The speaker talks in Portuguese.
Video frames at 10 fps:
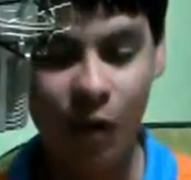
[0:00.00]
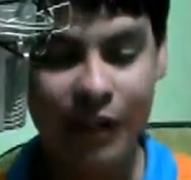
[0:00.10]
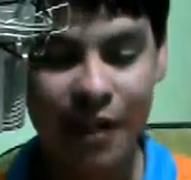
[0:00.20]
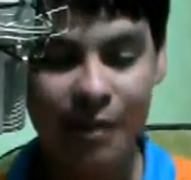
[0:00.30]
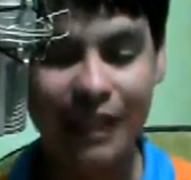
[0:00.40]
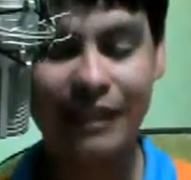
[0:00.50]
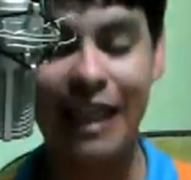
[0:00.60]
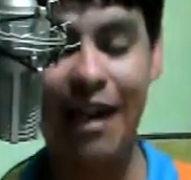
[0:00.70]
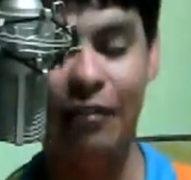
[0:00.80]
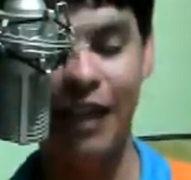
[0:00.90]
O
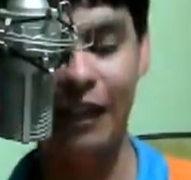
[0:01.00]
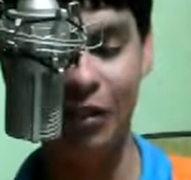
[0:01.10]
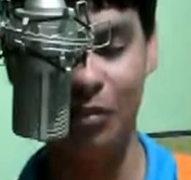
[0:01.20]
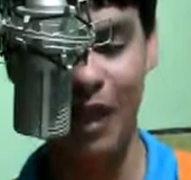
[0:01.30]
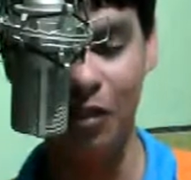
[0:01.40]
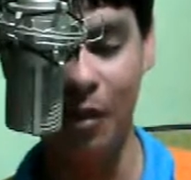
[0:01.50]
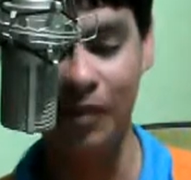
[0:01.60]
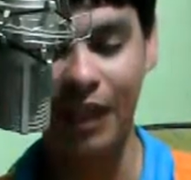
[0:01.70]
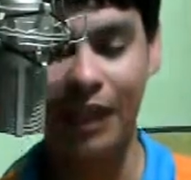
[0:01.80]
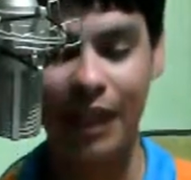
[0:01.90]
Neymar tava ali no
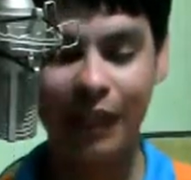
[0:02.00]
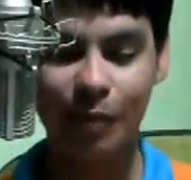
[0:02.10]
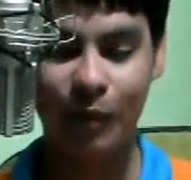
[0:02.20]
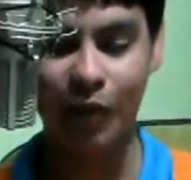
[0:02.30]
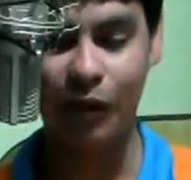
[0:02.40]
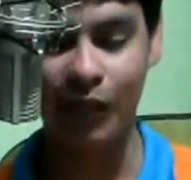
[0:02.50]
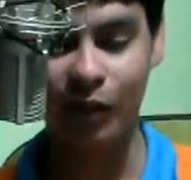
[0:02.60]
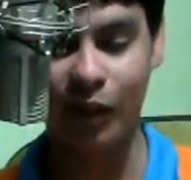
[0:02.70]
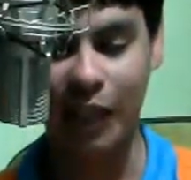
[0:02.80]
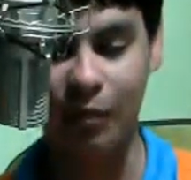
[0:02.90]
meio. Ele
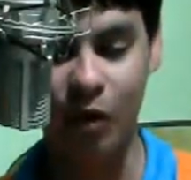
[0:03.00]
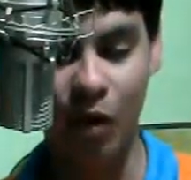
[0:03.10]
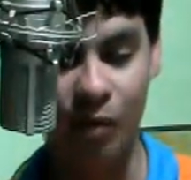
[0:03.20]
preferiu tocar pro